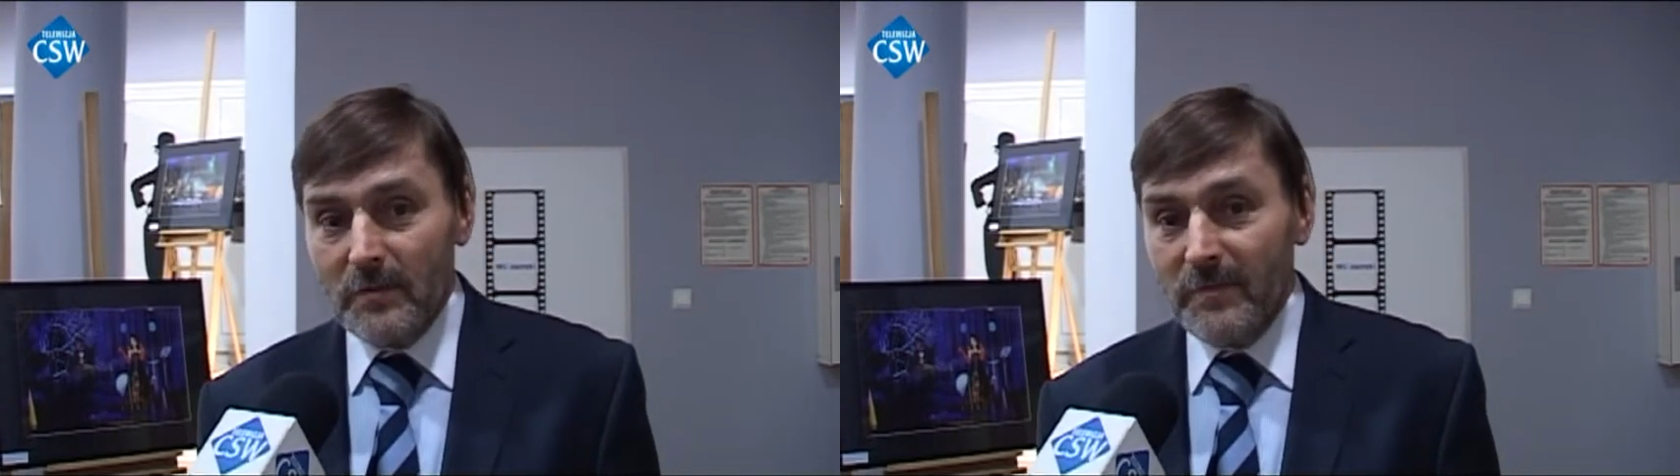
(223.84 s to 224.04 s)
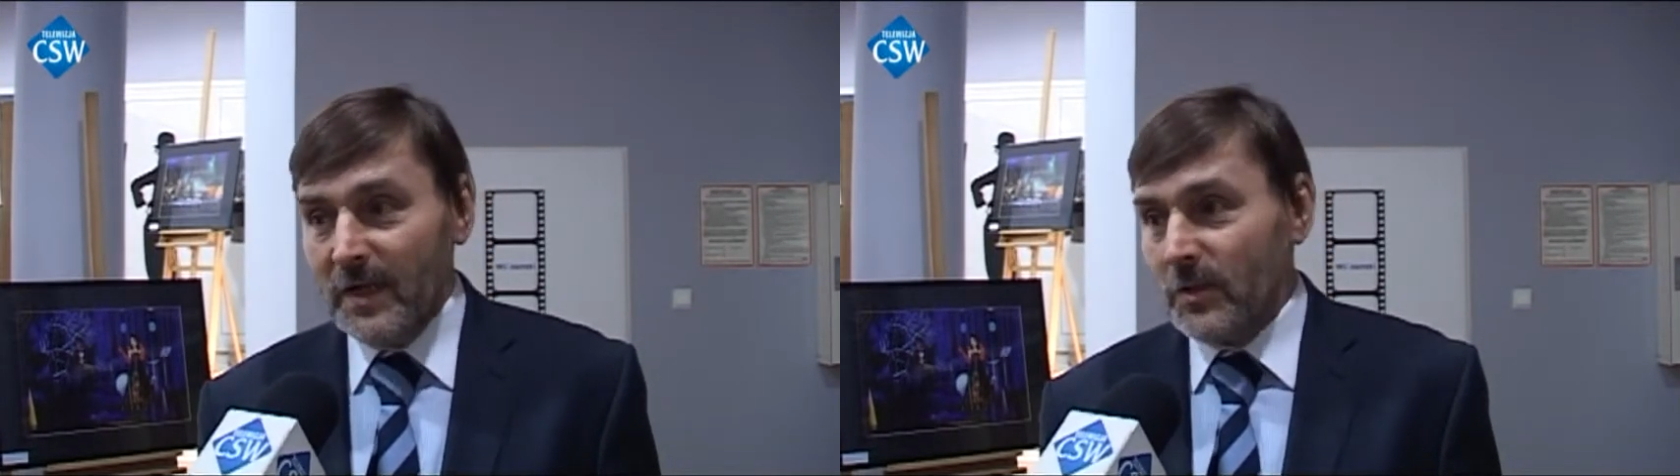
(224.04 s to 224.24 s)

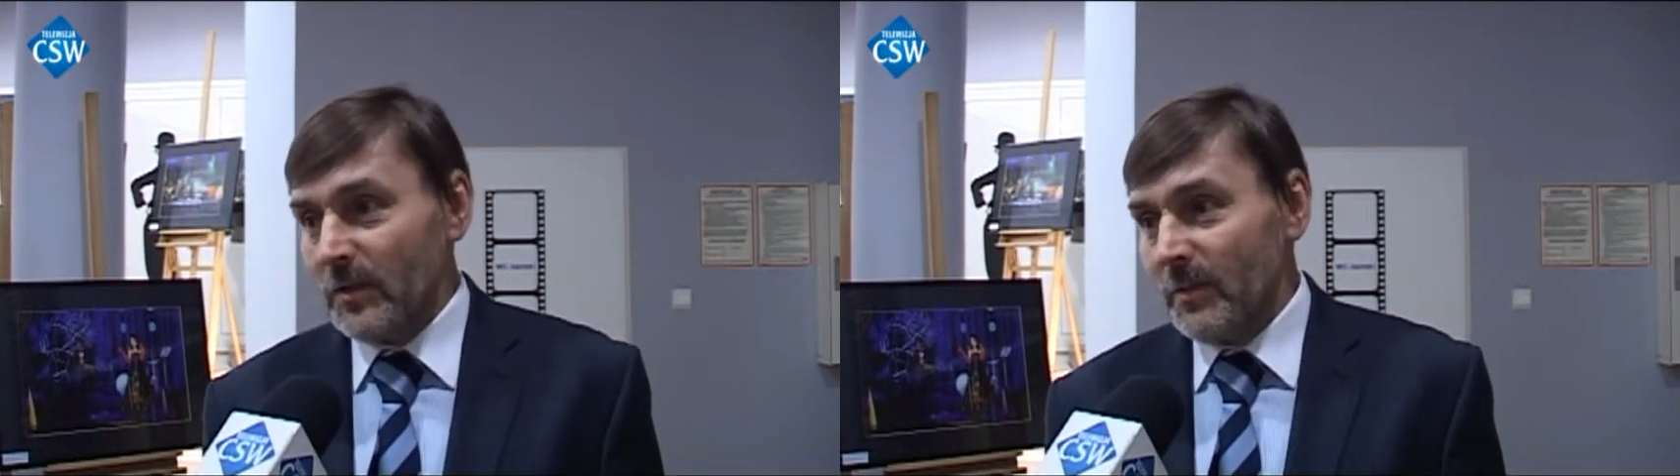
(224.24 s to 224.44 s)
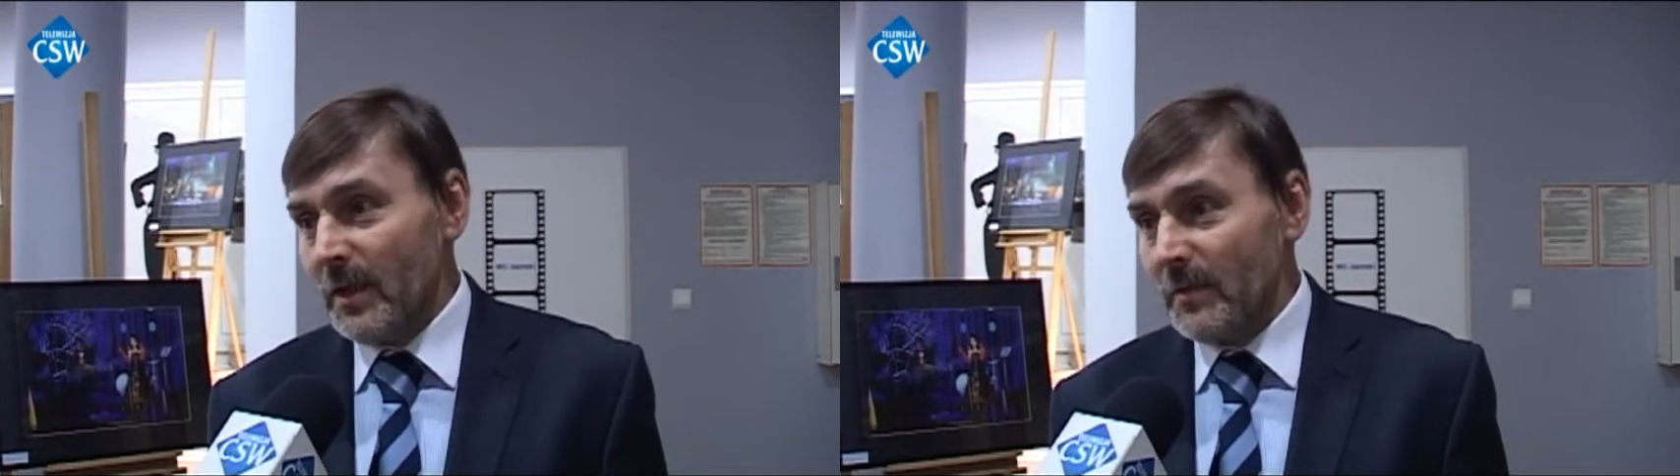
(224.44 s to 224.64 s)
e,
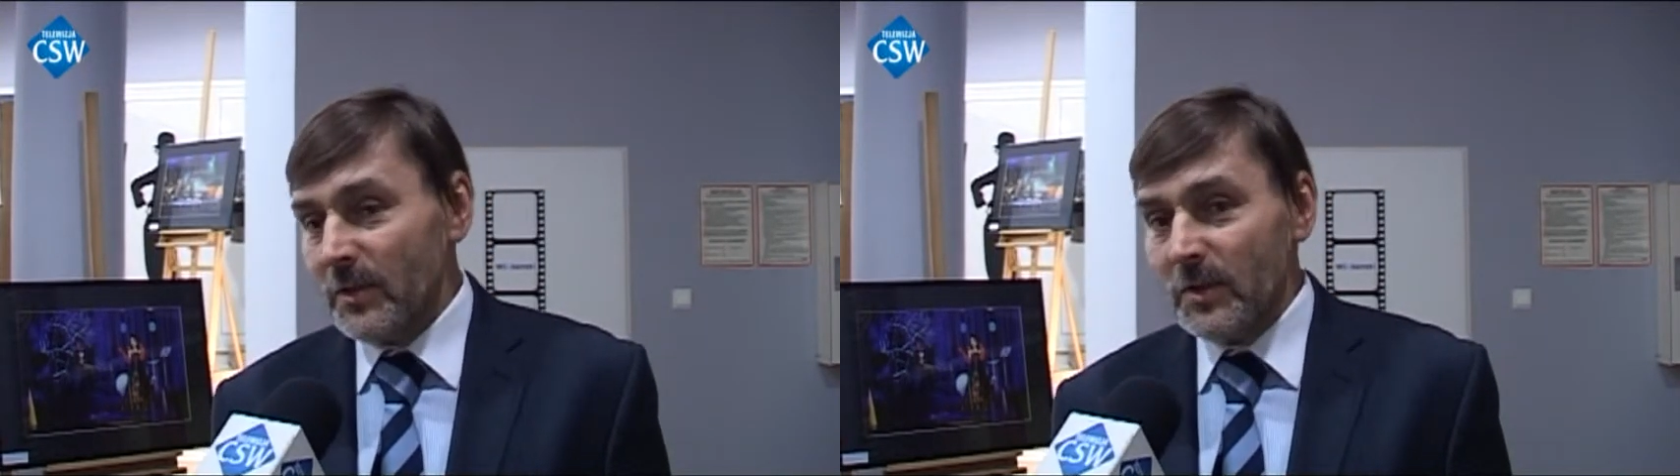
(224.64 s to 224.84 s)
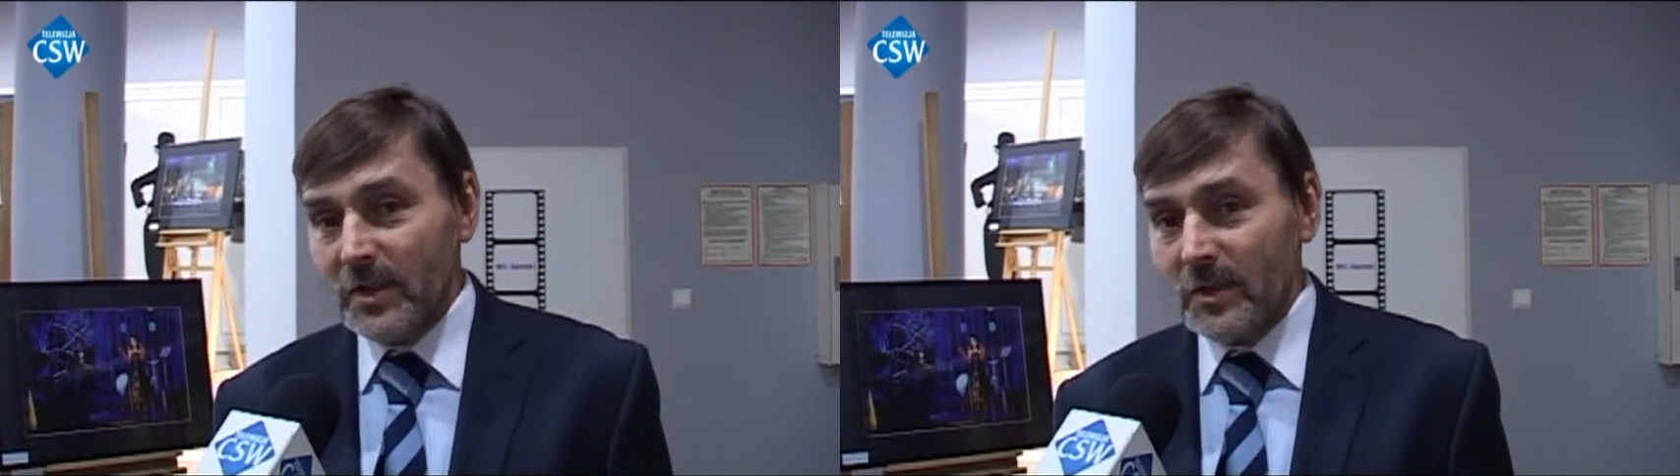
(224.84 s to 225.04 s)
większym, ale
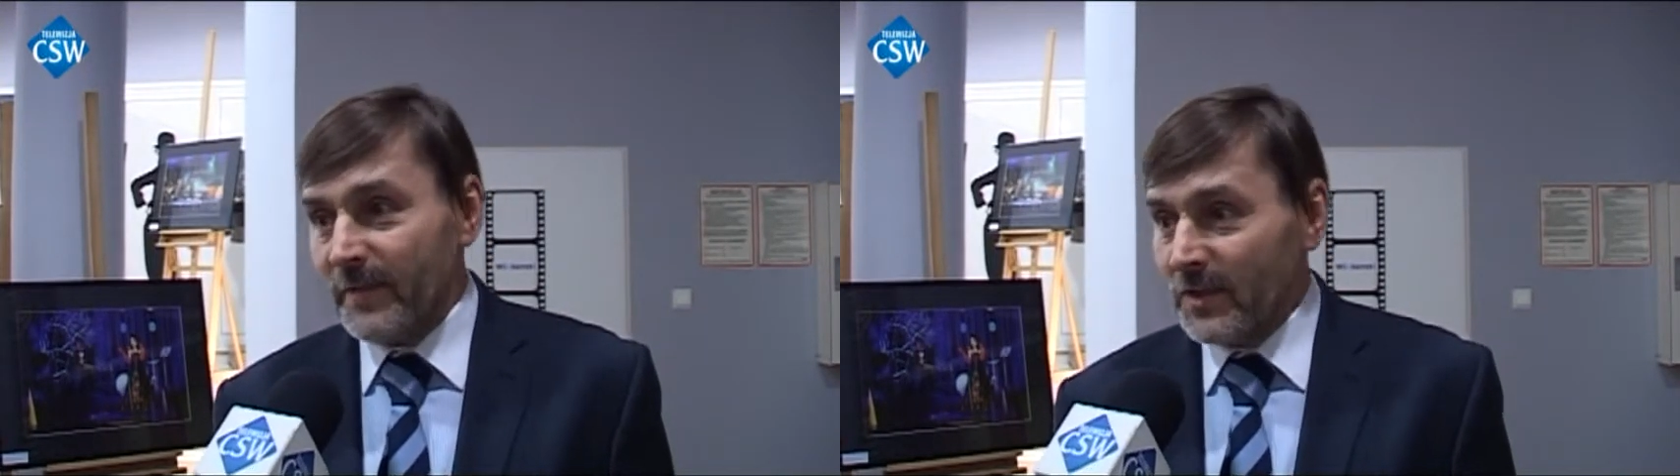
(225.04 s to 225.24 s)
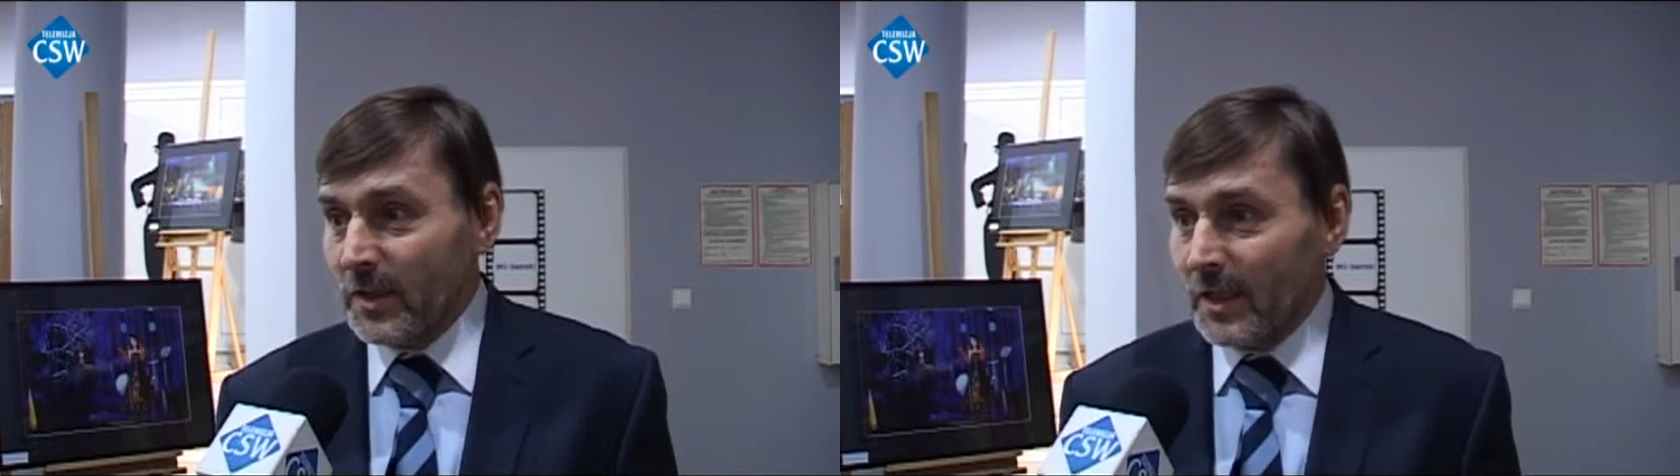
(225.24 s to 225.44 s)
myślę, że
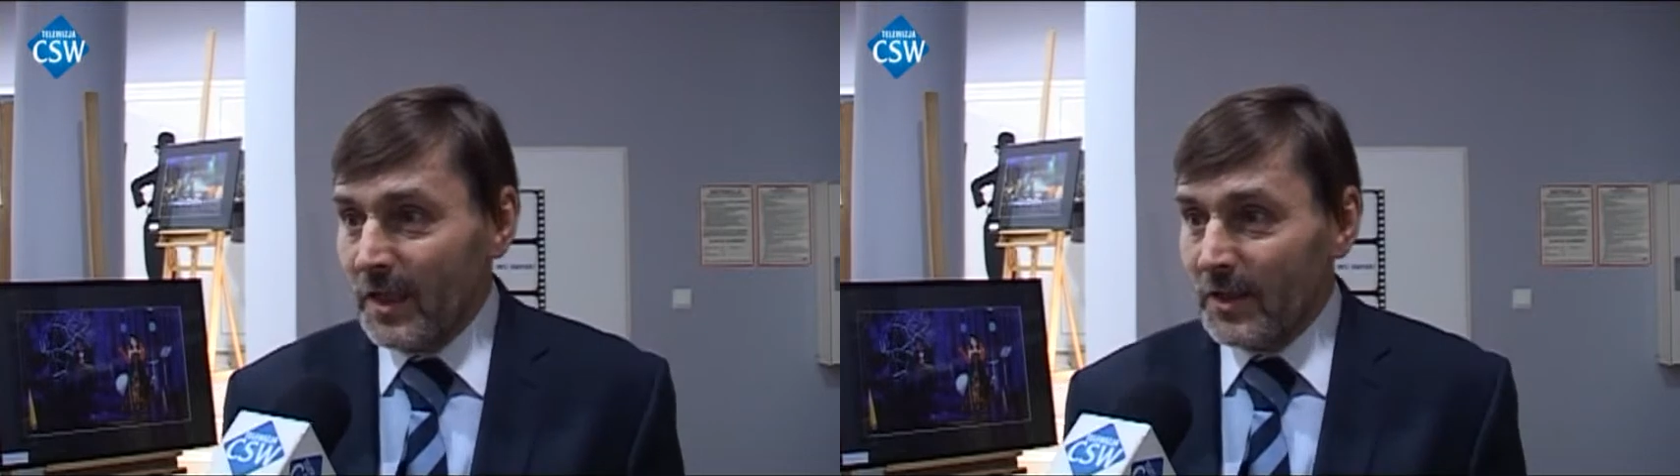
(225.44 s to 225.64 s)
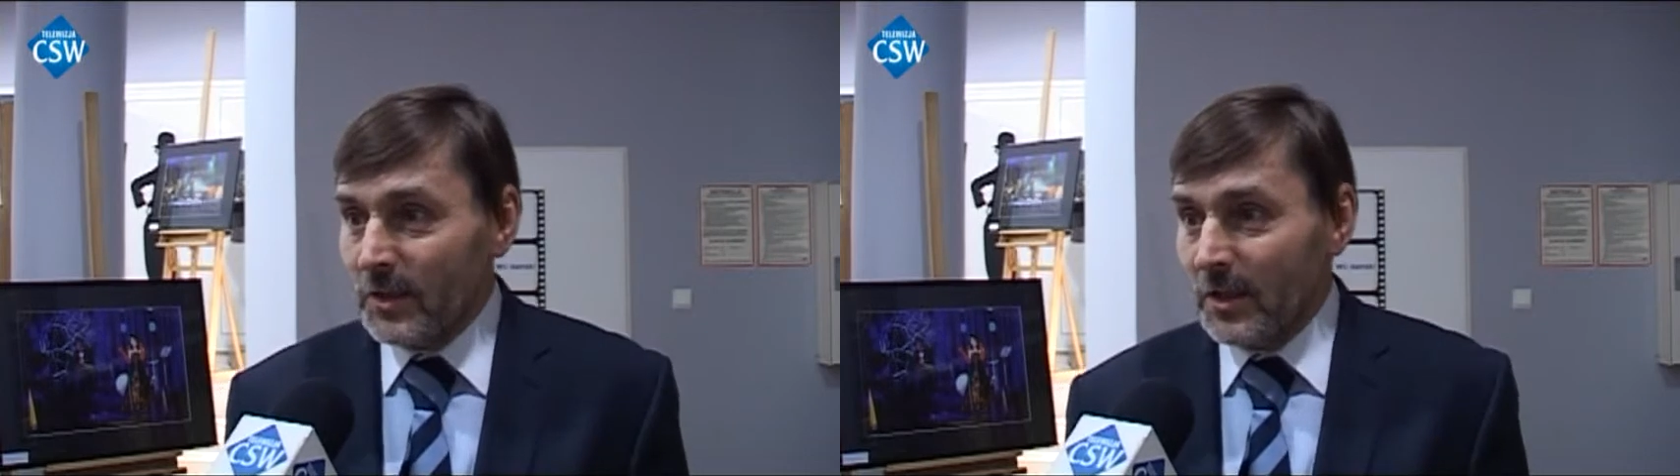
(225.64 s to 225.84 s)

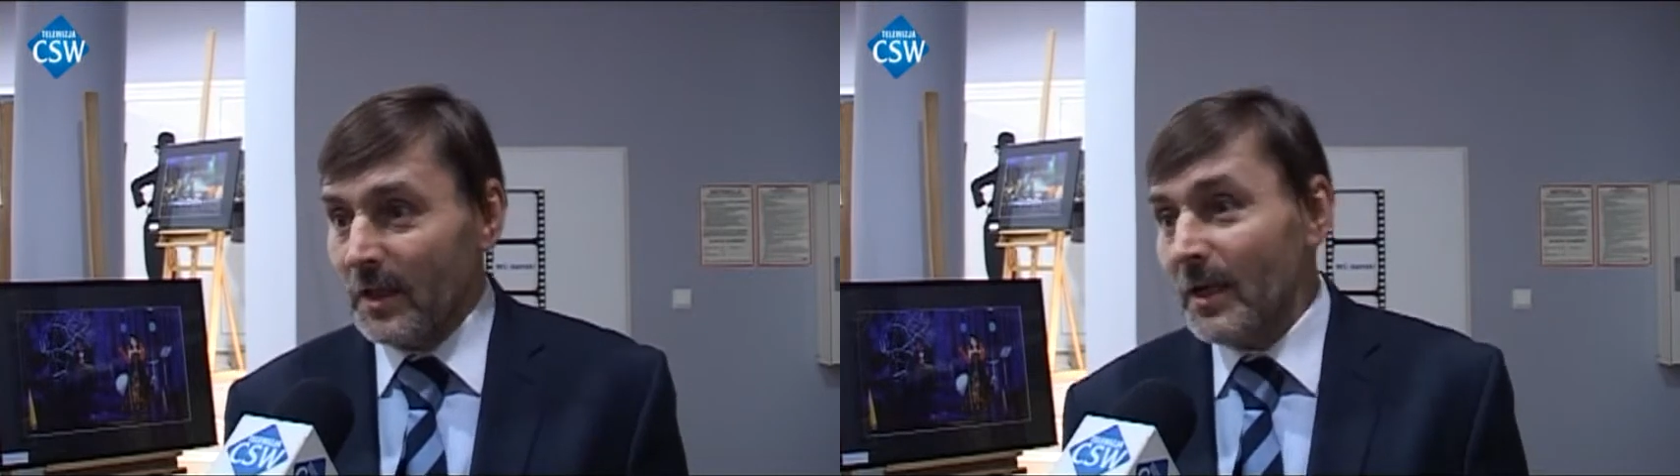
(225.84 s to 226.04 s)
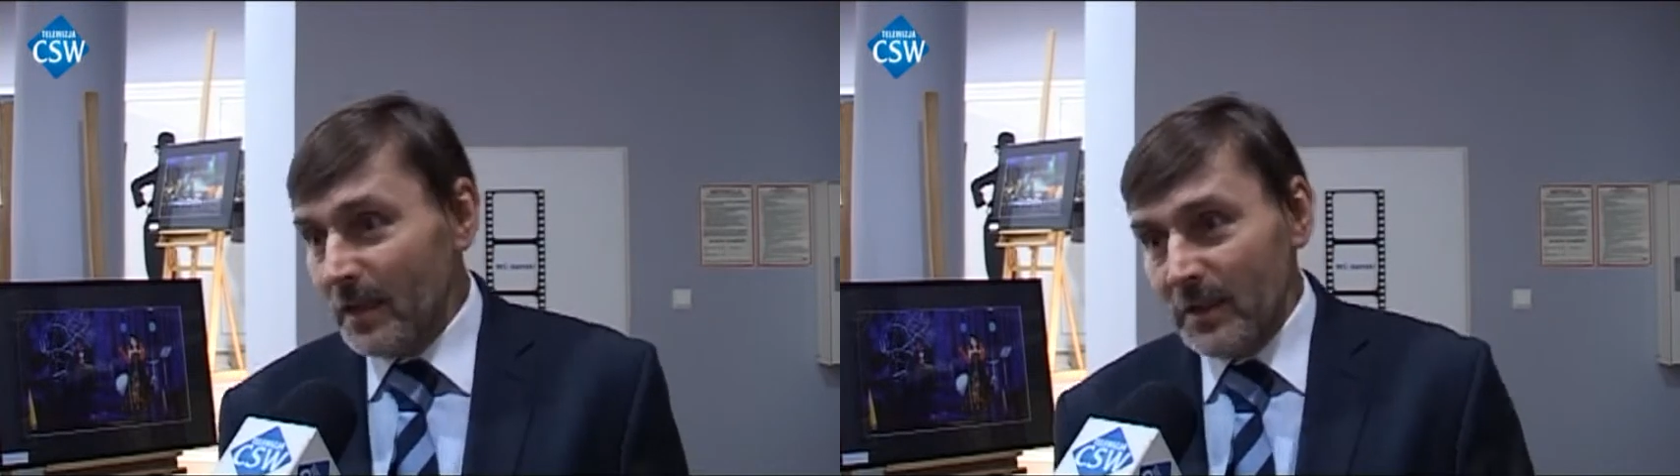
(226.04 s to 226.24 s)
2014,